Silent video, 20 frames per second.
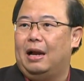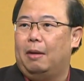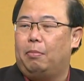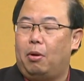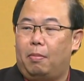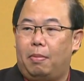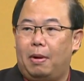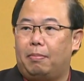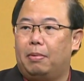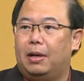นะ
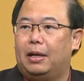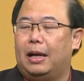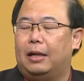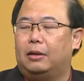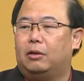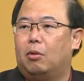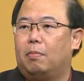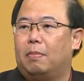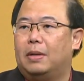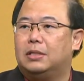เพราะพรรคเพื่อไท
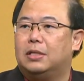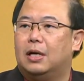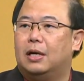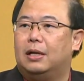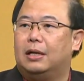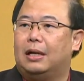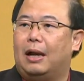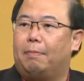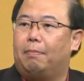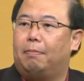ยต้องเผ
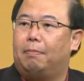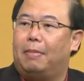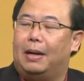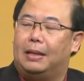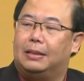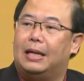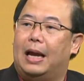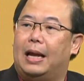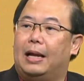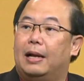ชิญกับ
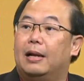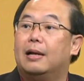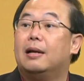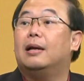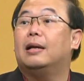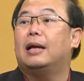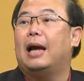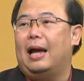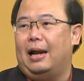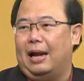ปัจจัยและ
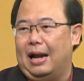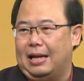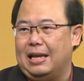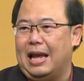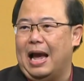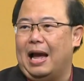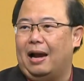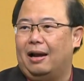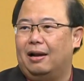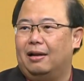เงื่อนไขหลาย
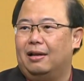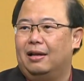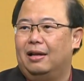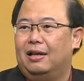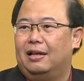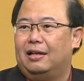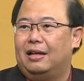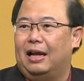อย่างเลย